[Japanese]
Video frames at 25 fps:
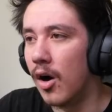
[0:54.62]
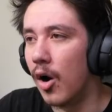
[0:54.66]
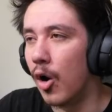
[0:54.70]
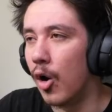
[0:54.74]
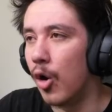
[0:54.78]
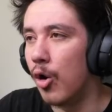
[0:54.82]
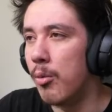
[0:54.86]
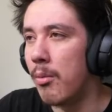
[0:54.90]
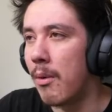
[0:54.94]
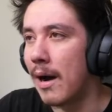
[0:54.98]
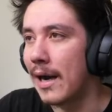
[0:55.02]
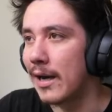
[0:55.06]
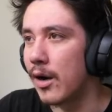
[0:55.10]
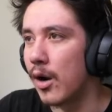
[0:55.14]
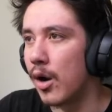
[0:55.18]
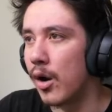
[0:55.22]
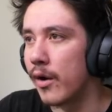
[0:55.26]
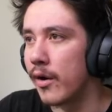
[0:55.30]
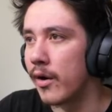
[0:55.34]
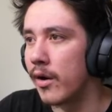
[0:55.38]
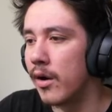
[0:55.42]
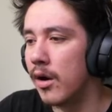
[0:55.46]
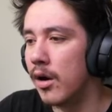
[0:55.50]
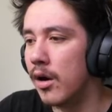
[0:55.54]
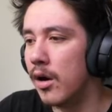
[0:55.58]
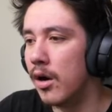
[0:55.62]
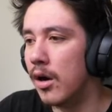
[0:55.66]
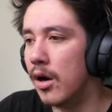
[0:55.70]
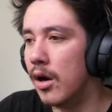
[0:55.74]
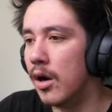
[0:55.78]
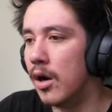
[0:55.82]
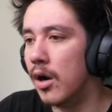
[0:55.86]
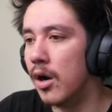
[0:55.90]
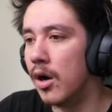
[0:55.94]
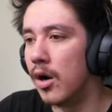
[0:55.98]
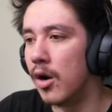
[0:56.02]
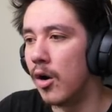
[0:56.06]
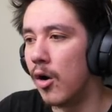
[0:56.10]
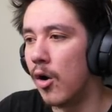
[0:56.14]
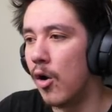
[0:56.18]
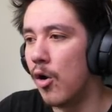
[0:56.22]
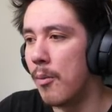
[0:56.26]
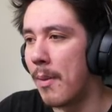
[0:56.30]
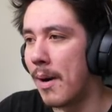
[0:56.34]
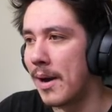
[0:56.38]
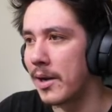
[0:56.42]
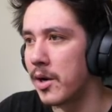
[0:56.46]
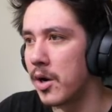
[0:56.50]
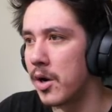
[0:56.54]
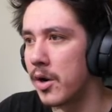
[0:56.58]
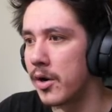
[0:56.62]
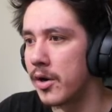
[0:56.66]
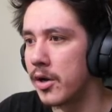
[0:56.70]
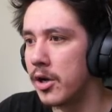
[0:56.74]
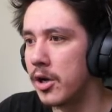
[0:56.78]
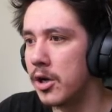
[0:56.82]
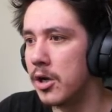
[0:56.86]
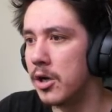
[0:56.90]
?Oh my god.Oh my god.